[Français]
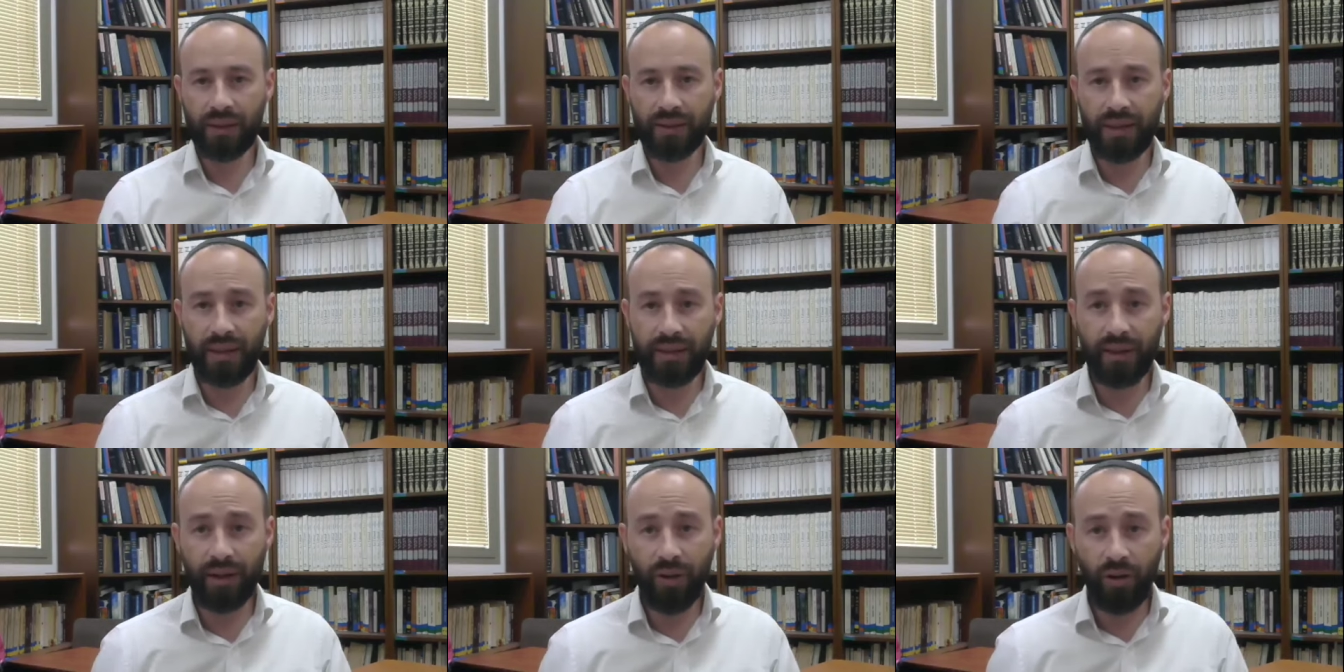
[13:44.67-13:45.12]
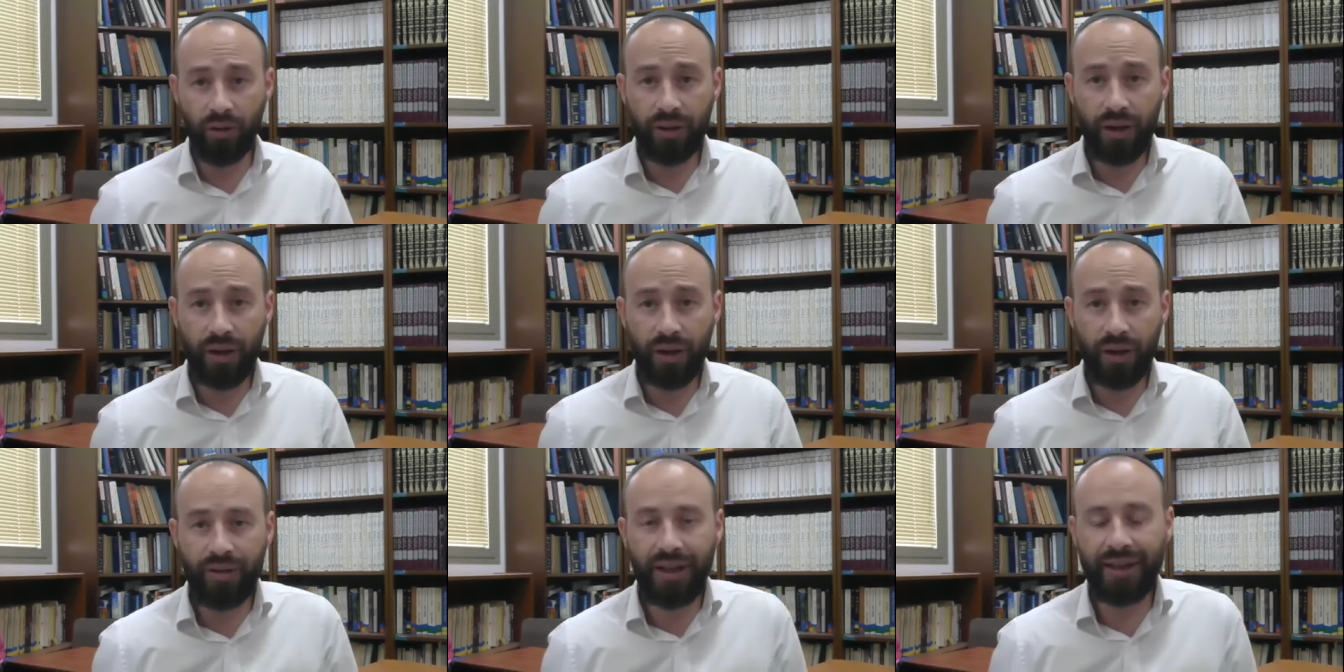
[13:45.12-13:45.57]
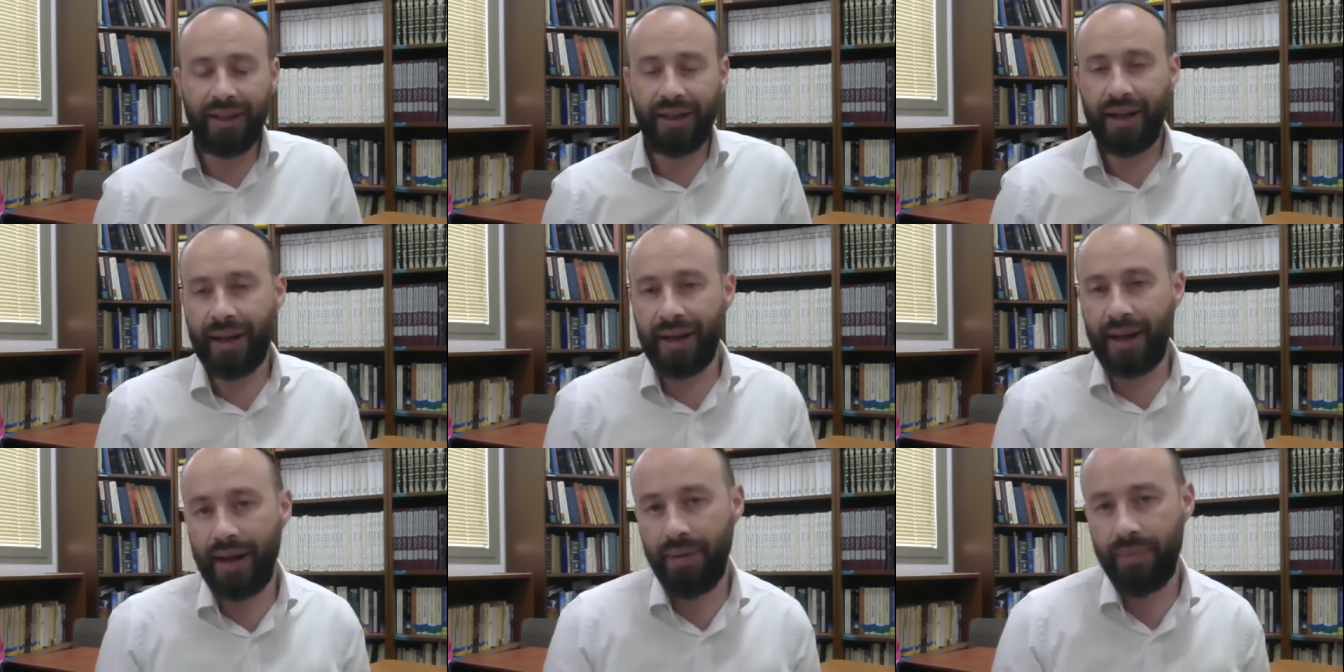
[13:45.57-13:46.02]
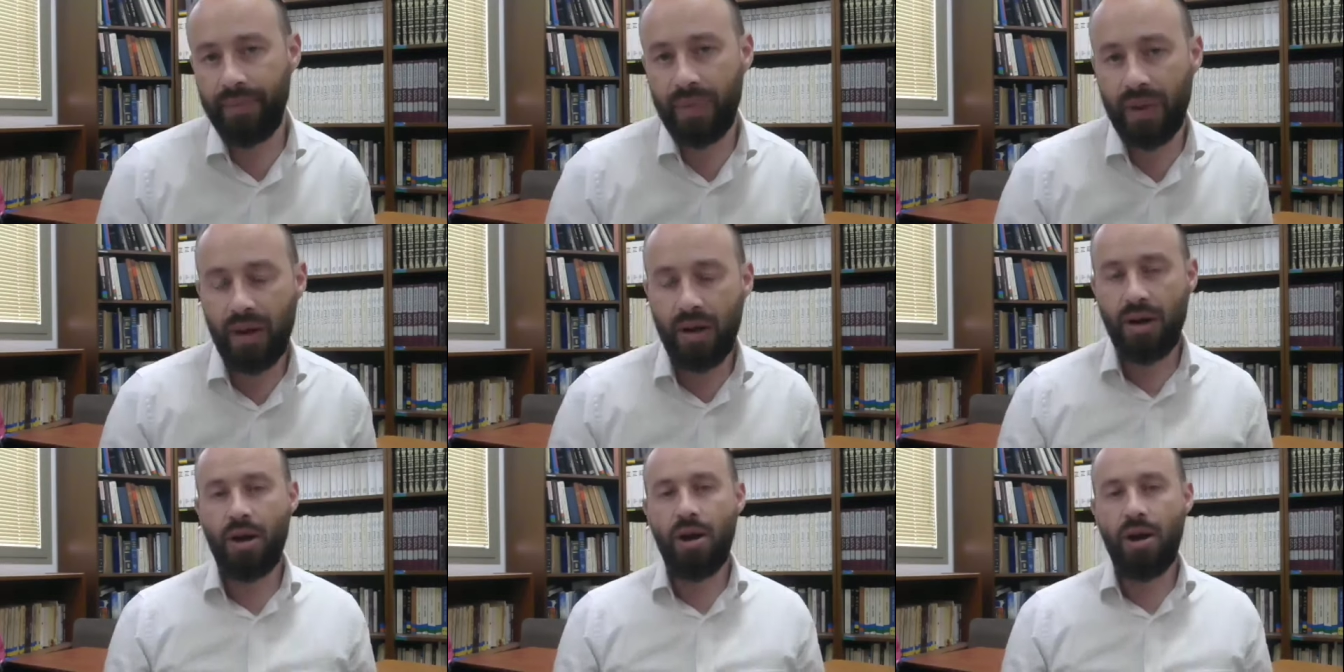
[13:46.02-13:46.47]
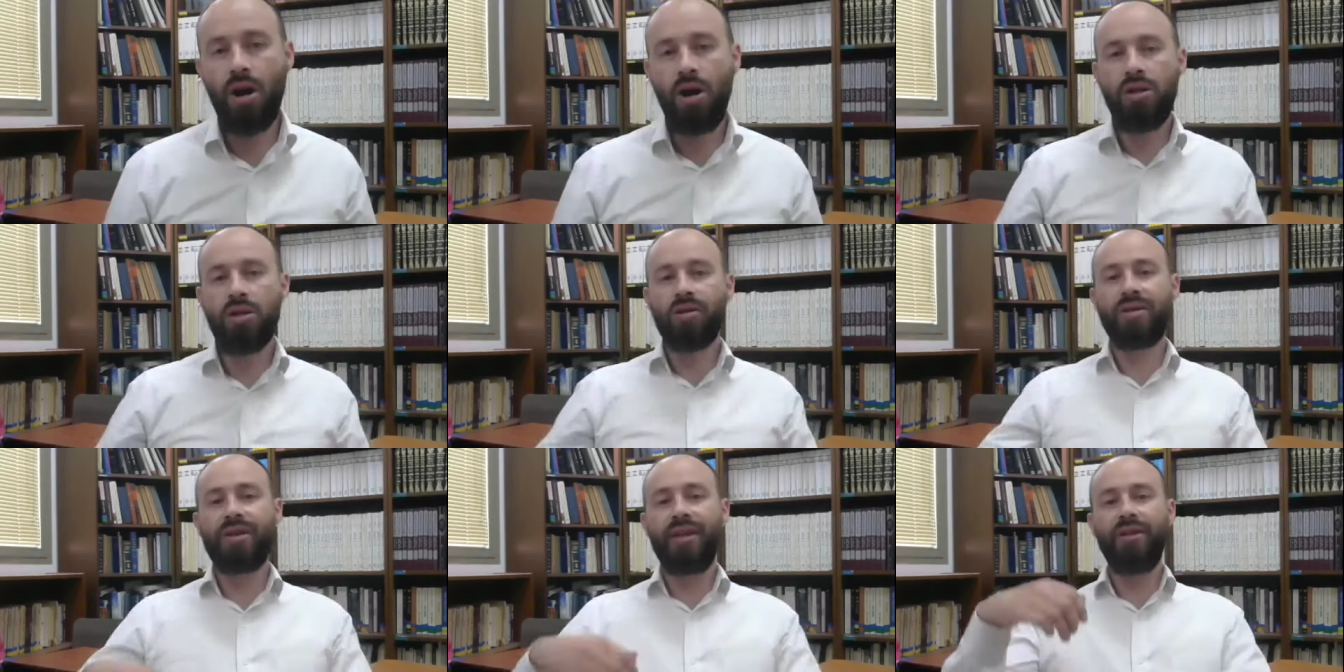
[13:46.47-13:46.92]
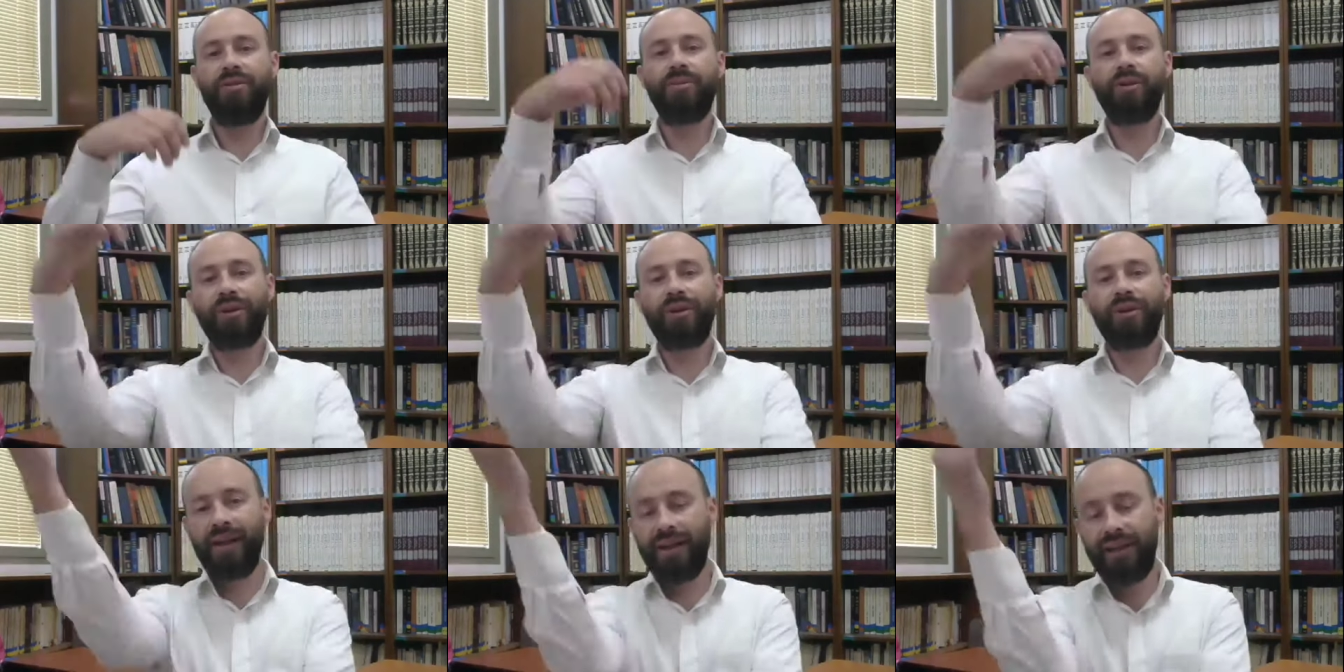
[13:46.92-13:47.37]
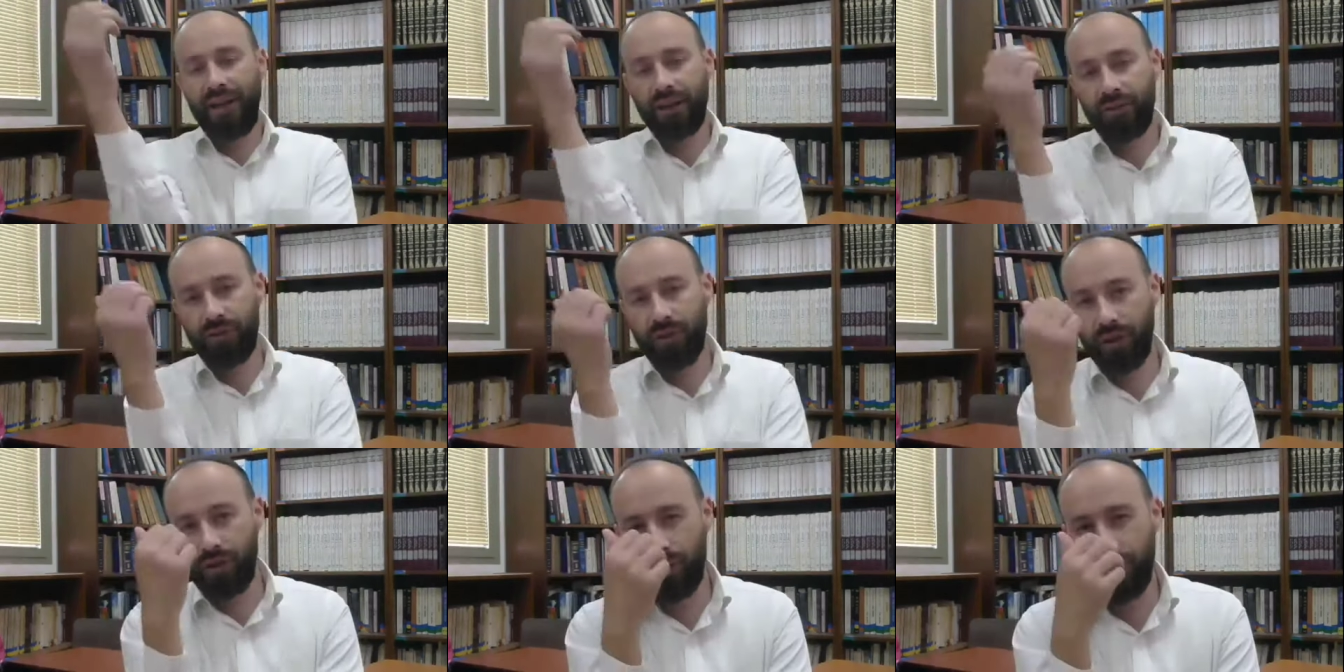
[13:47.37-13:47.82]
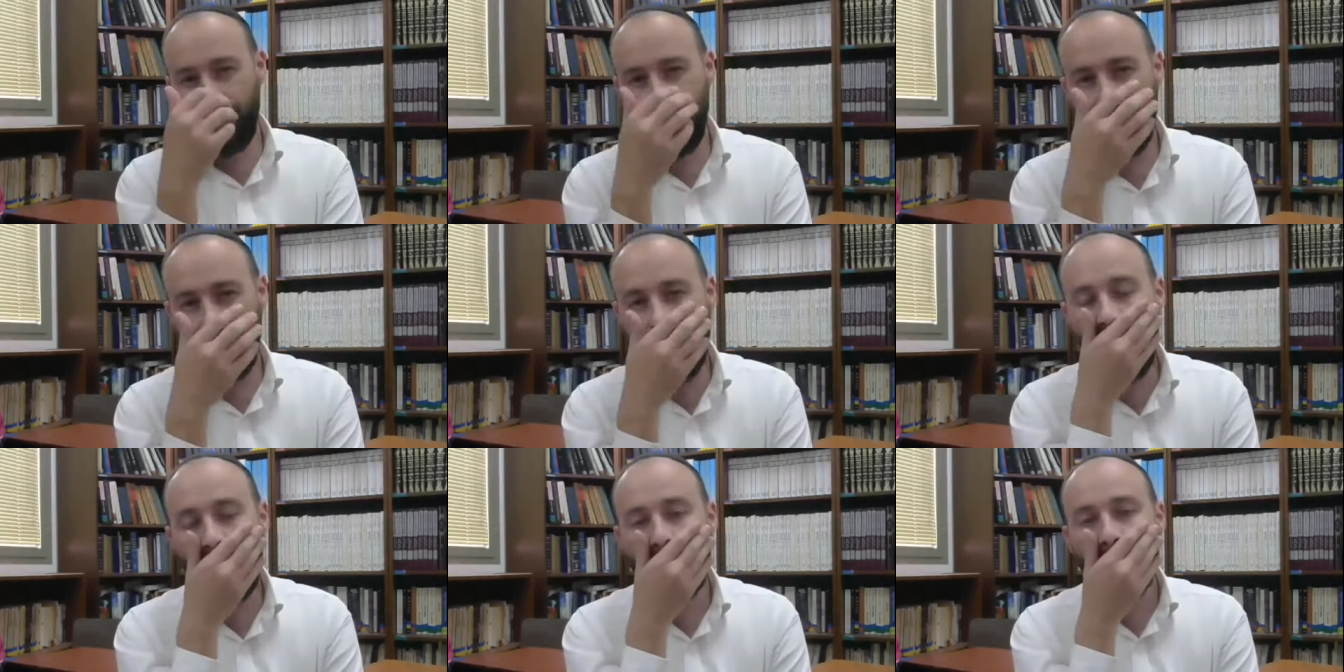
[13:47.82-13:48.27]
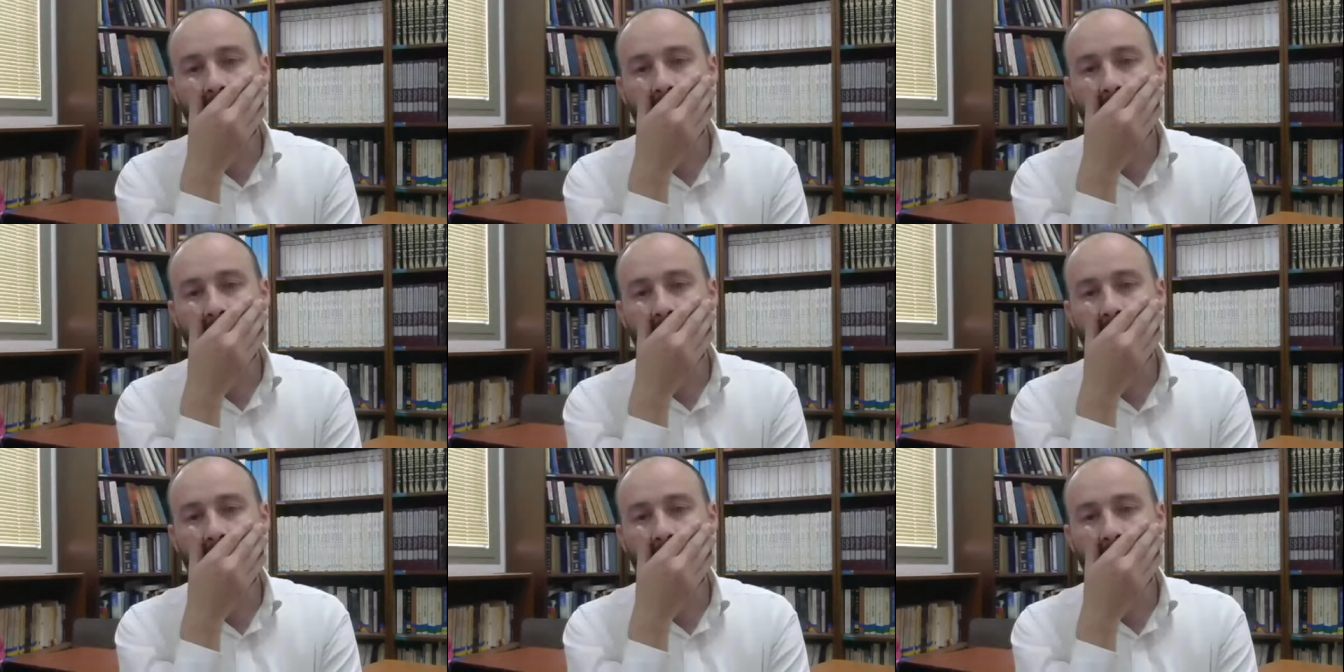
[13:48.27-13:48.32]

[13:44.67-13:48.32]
C'est-à-dire, on a une adracha, un enseignement très clair du Gondovina.